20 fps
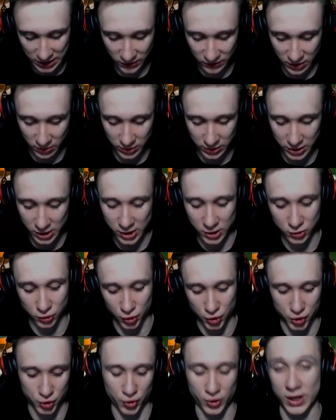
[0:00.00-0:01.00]
в комментариях то,
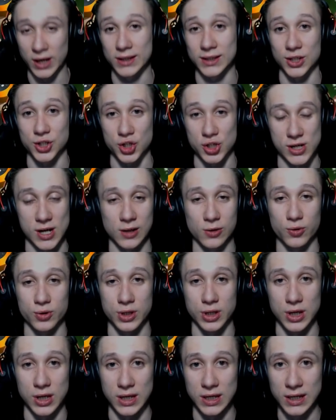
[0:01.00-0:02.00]
что этой же
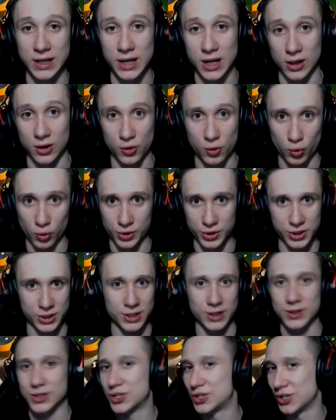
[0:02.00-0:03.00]
колодой играл Холдик,
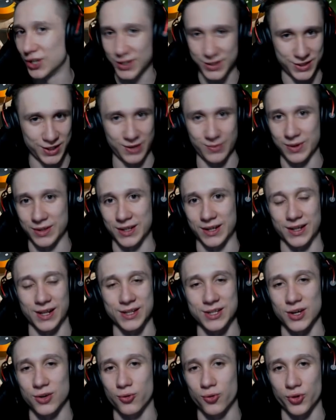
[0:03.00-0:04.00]
честно, ребята,
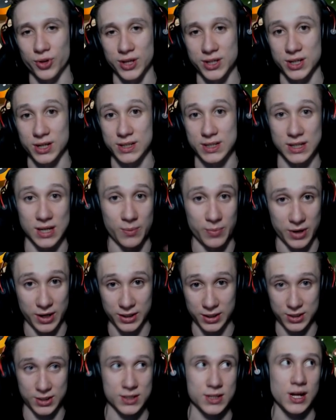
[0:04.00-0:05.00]
кладя руку на сердце, я про
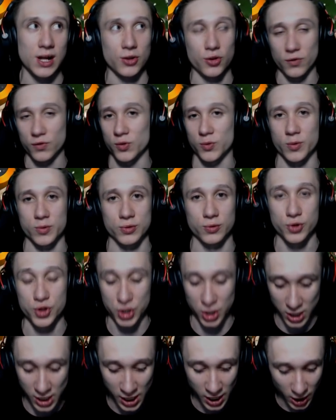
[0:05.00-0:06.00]
это не знал, но в любом
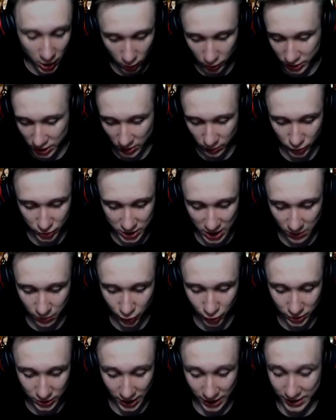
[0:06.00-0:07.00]
случае, окей, пускай
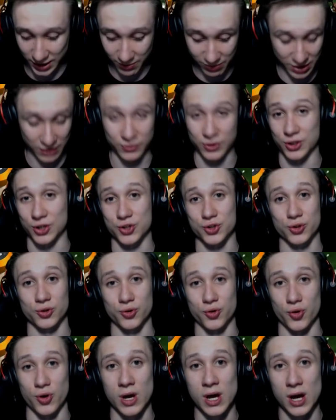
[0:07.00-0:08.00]
будет так, я правда нашел
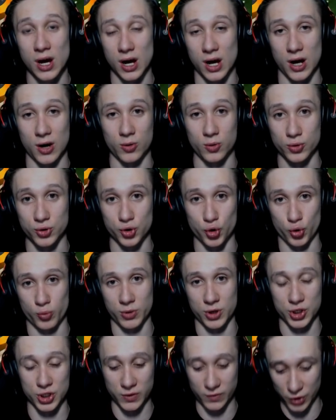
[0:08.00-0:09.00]
ее а, у
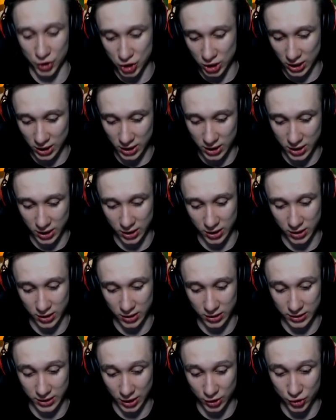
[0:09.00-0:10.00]
зарубежного
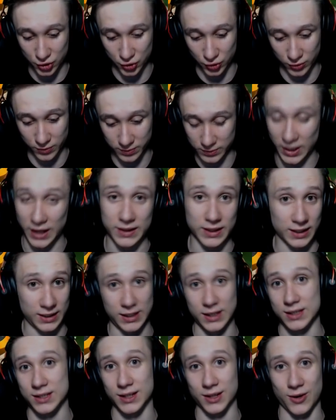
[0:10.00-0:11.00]
челика, так что, да,
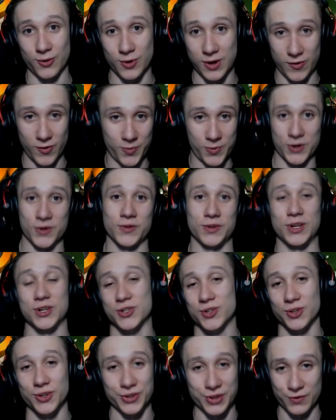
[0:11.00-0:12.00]
такие дела, у кого первого
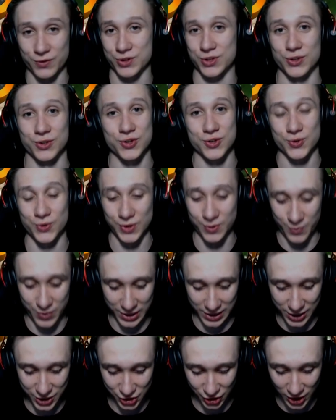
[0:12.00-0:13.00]
нашел, того его ссылочку и
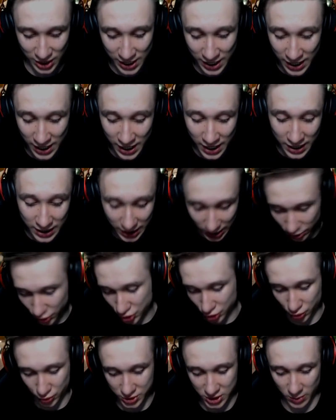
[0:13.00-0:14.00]
приложил.
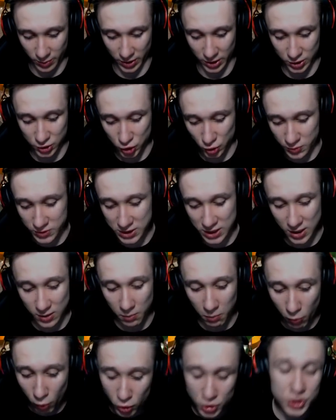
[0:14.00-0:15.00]
Короче, друзья мои, собственно,
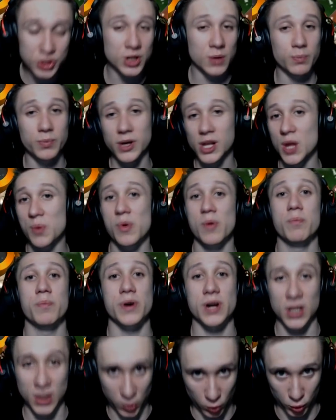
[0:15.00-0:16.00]
можно было бы
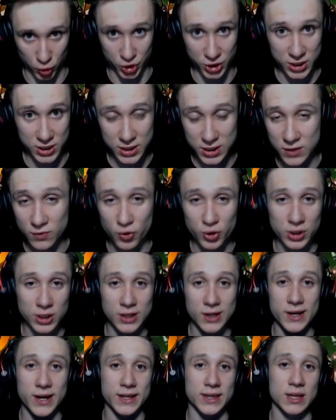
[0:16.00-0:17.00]
продолжить сегодня
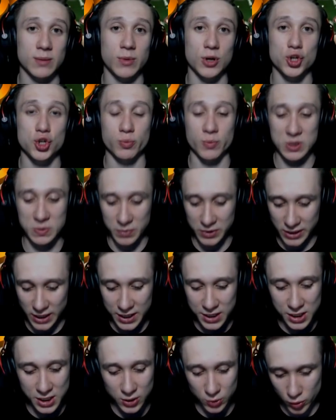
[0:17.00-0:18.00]
играть на большом
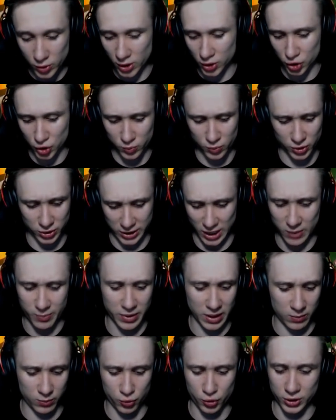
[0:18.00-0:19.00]
испытании, но я думаю, так
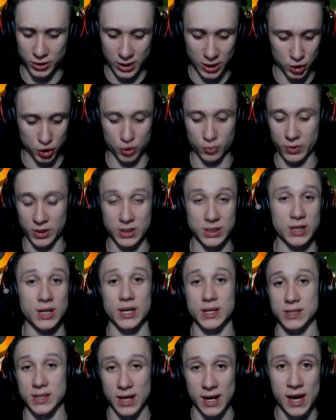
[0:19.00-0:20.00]
прям будет не особо
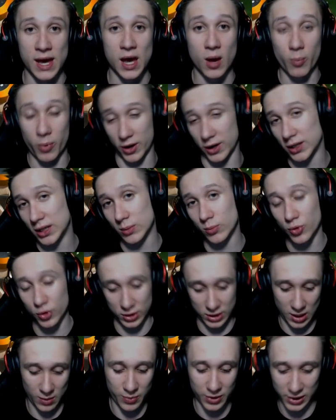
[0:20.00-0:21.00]
интересно. Поэтому
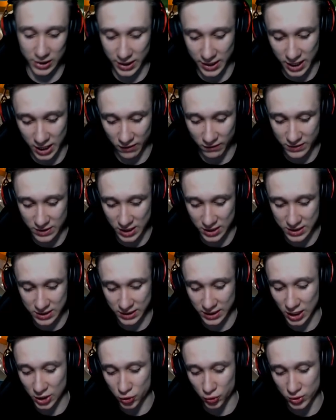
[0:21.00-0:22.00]
я предлагаю взять
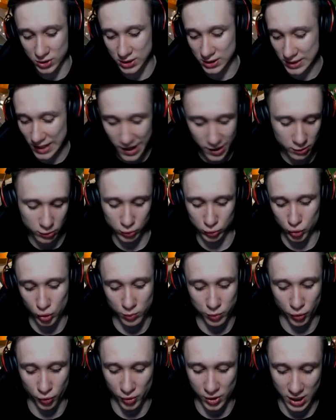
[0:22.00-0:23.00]
нашу старую
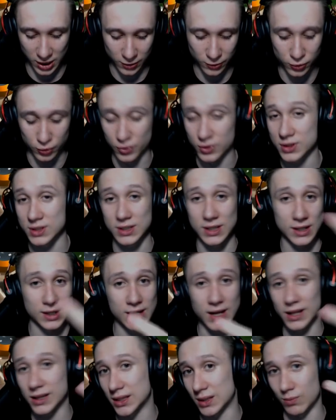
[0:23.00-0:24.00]
добрую колоду с
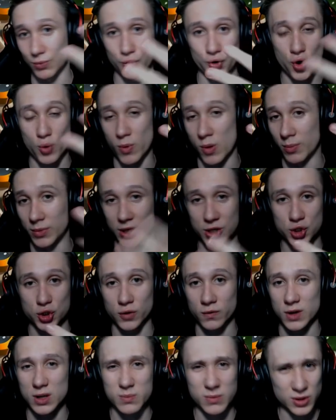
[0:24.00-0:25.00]
гигантом Громом
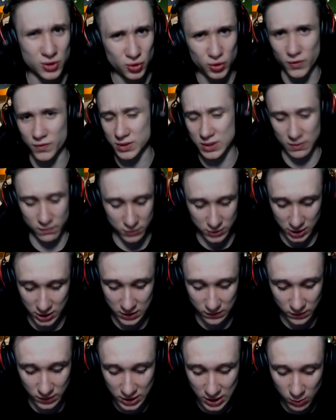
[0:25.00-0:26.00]
Ночной Ведьмы, ну и всем вот
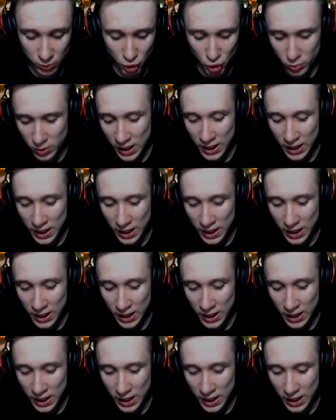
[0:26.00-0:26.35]
этим вот добром,